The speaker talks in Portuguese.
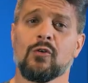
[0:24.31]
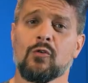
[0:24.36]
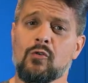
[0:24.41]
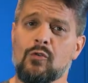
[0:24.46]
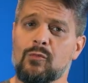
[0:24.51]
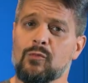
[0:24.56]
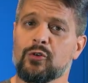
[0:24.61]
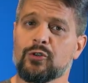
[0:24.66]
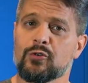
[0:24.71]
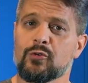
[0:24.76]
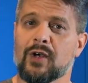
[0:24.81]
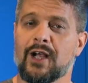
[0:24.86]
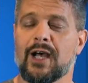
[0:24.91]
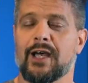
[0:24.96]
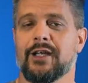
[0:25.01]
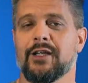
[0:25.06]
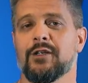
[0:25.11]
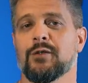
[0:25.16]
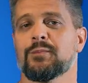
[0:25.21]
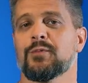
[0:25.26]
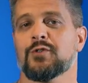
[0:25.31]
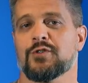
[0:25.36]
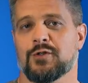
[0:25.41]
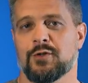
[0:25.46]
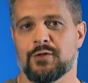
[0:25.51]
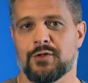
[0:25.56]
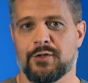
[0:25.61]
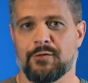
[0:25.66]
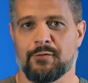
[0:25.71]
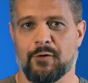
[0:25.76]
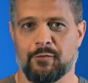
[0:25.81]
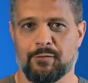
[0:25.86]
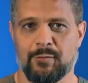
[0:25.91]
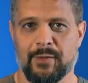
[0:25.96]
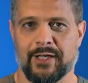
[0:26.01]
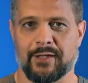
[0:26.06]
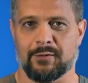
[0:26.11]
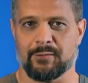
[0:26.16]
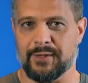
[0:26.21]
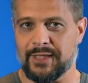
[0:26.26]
com muito carinho para o seu desenvolvimento,